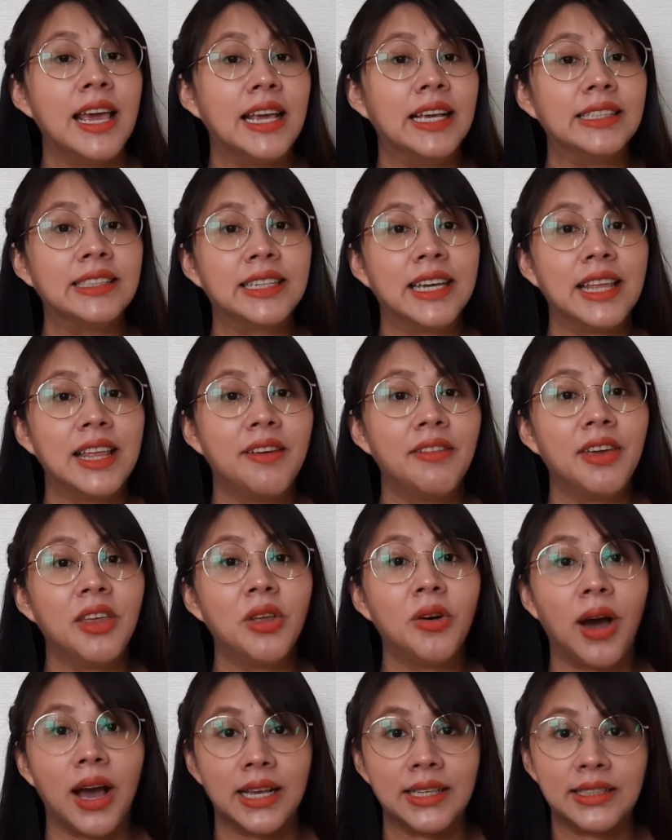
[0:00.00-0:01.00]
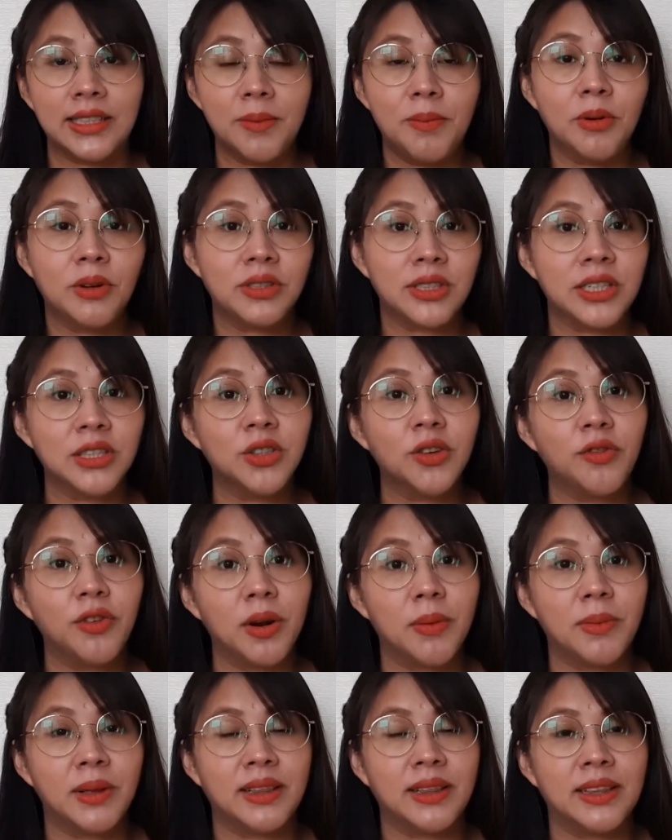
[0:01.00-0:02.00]
Y es que debido a este proceso
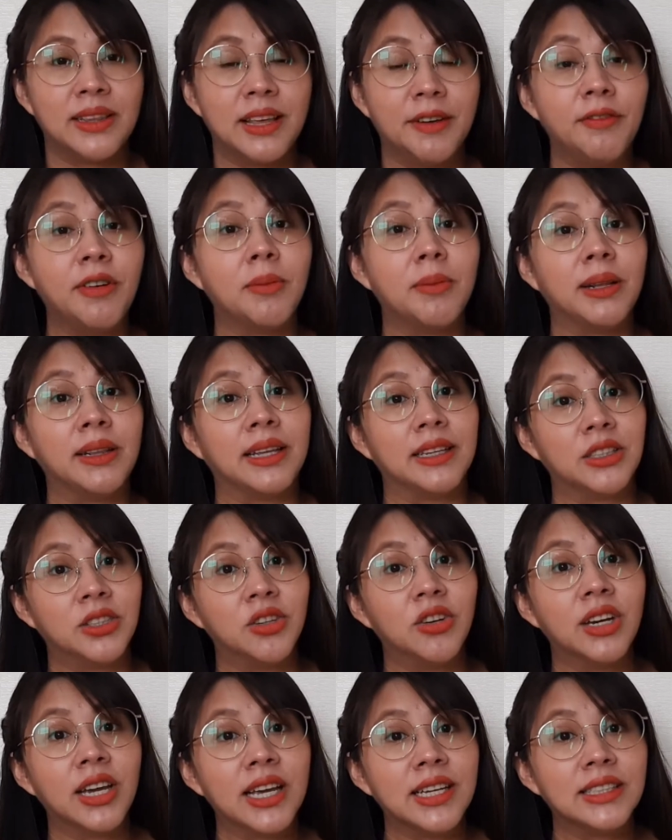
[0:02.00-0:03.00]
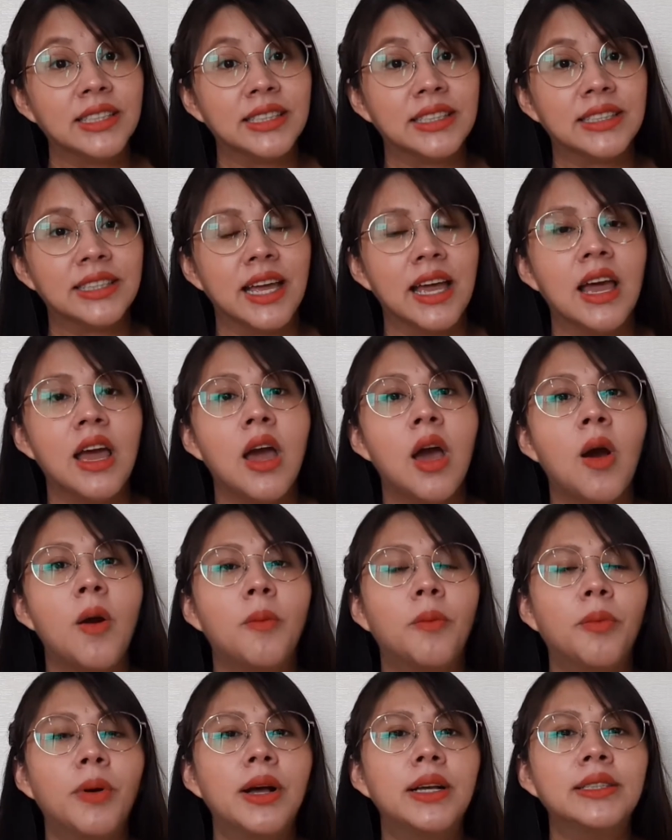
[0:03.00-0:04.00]
de fermentación que existe,
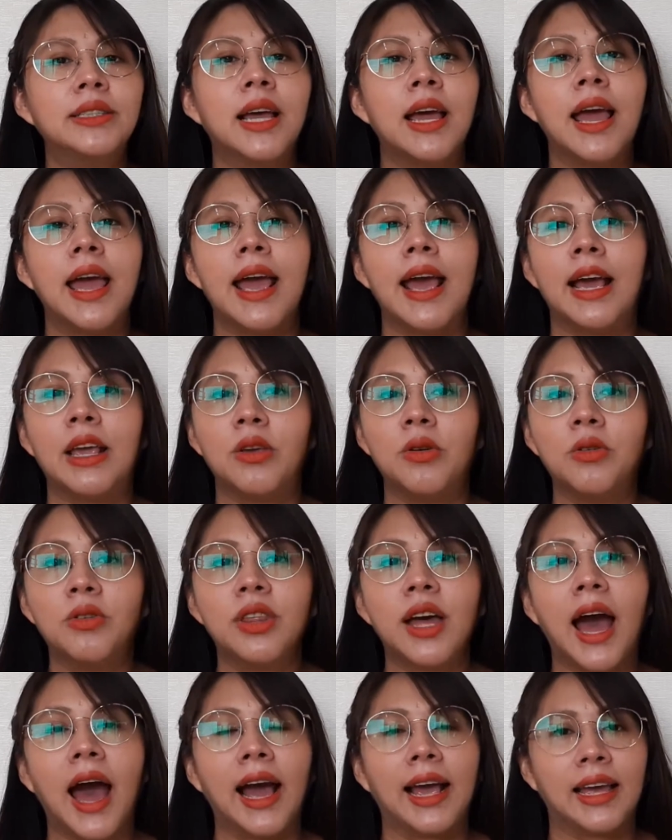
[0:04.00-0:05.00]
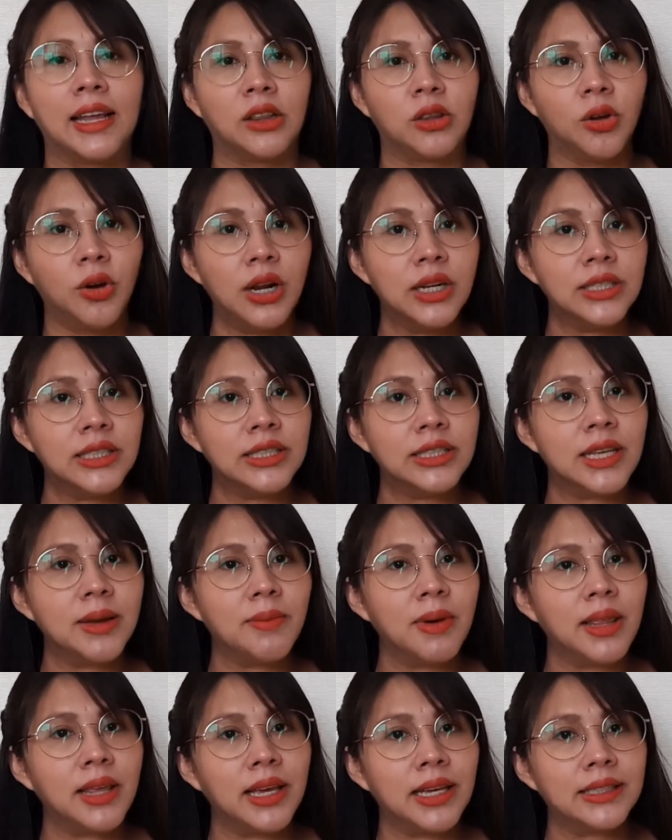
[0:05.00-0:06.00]
pues ayuda a que todo el
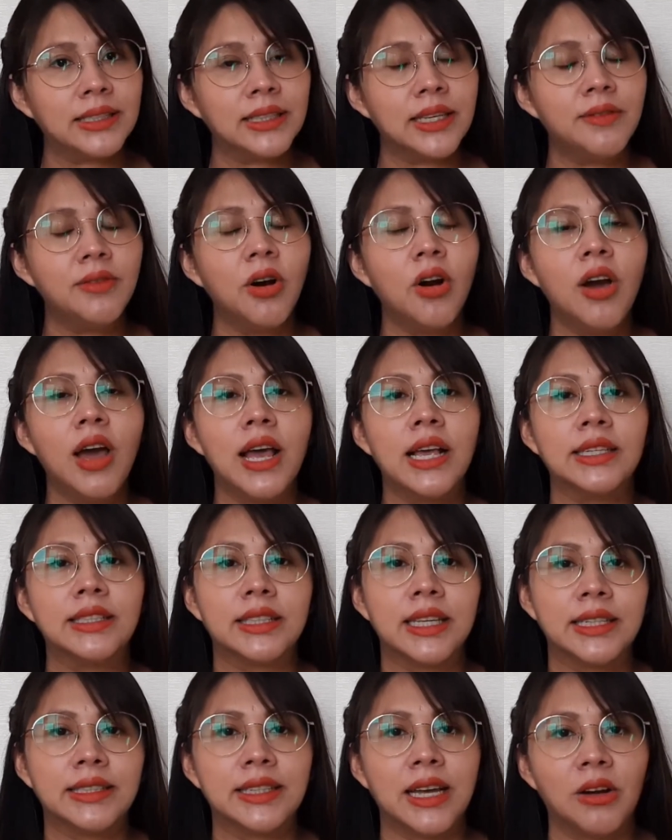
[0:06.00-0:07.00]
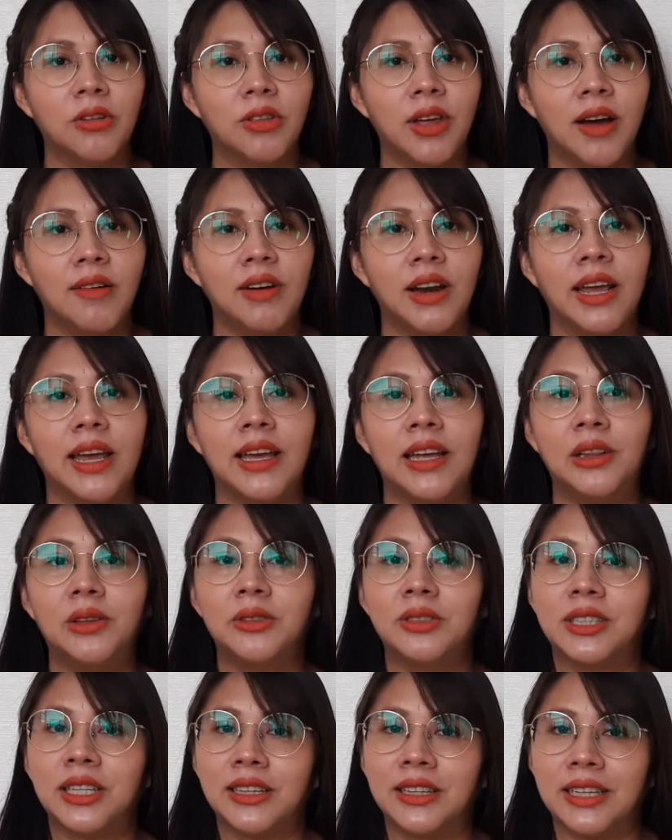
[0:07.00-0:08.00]
sistema digestivo esté saludable y
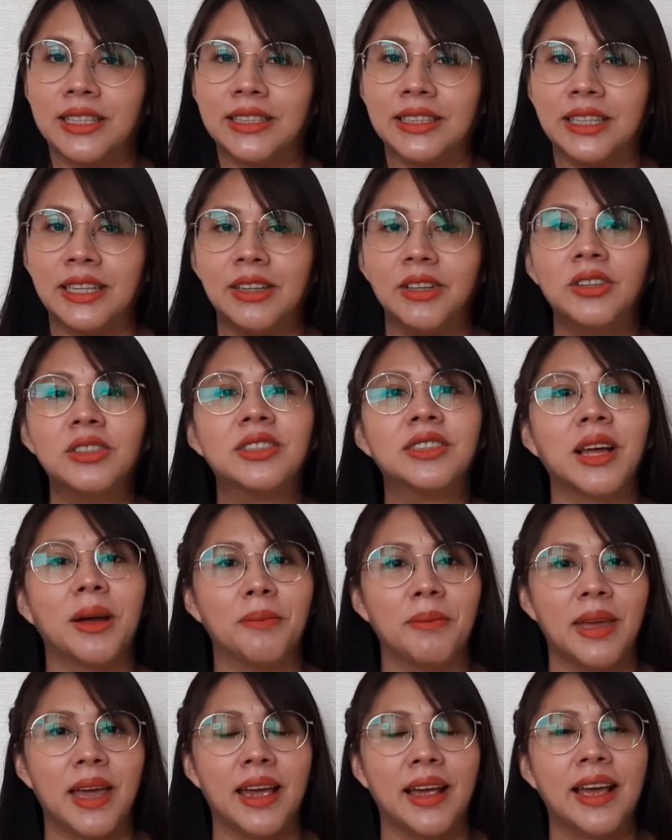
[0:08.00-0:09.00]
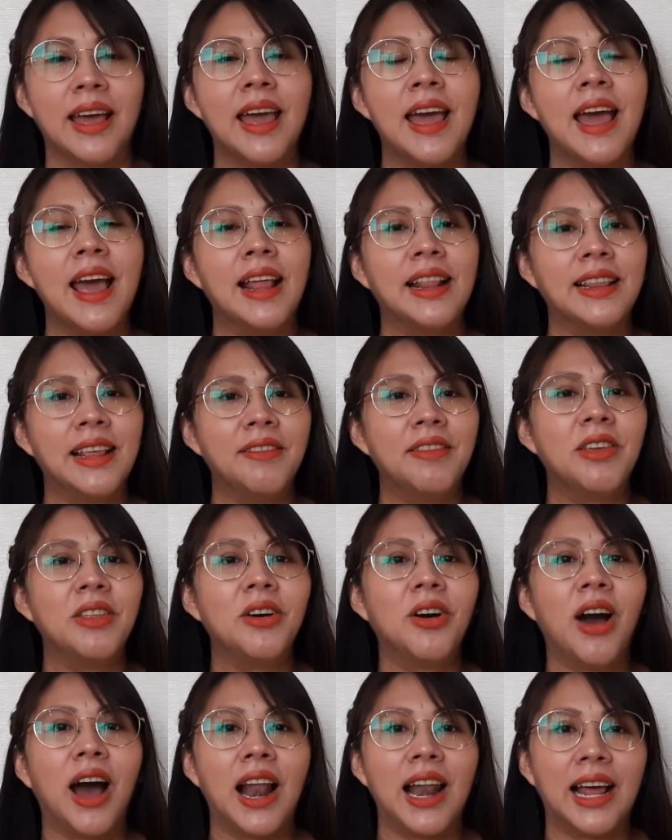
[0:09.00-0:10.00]
tus intestinos también,
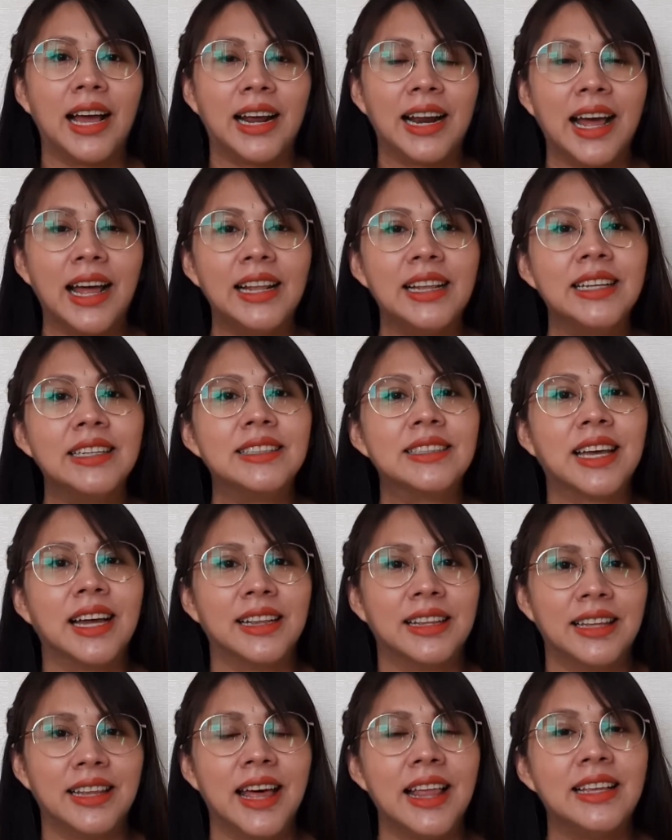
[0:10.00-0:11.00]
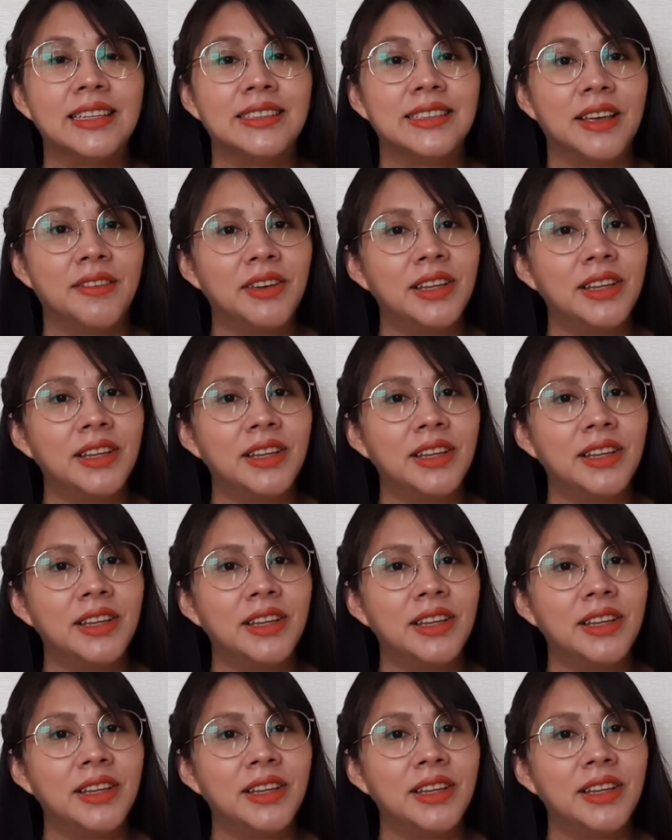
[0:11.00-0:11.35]
debido a las grandes cantidades de